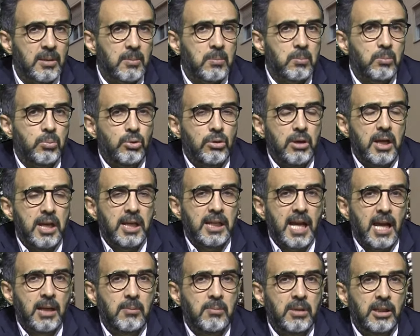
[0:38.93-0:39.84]
buraya
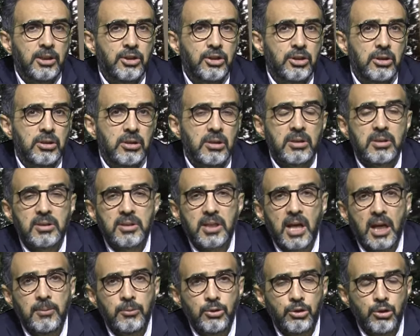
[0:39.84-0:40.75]
gelmek için
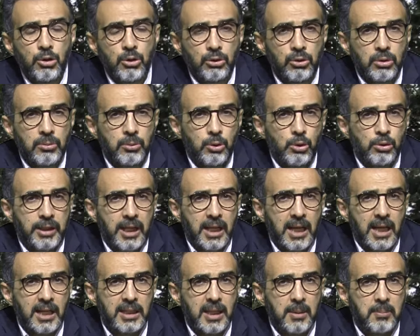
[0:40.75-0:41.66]
saymış olduğum
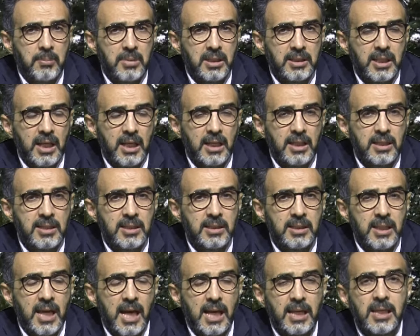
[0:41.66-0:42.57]
ülkelerden bir
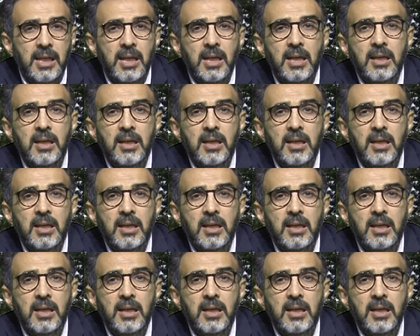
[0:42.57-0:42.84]
tanesinden